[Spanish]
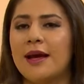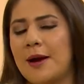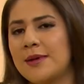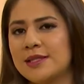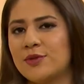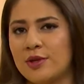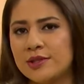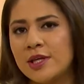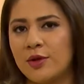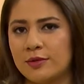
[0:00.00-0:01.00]
a veces
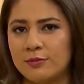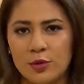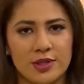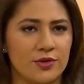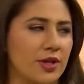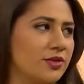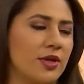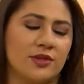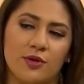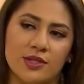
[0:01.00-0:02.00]
coincido, en muchas
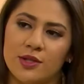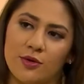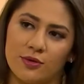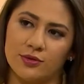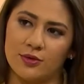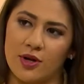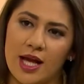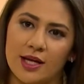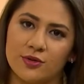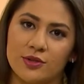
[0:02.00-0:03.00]
ocasiones coincido con los
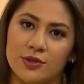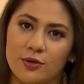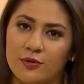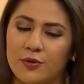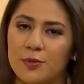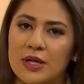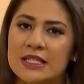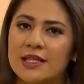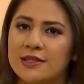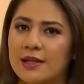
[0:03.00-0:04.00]
colegas, coincido con
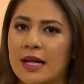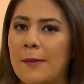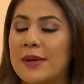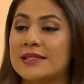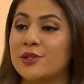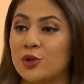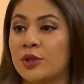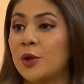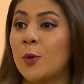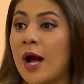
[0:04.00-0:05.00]
futbolistas en apreciación
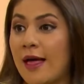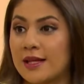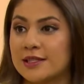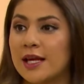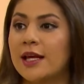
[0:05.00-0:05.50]
de jugadas.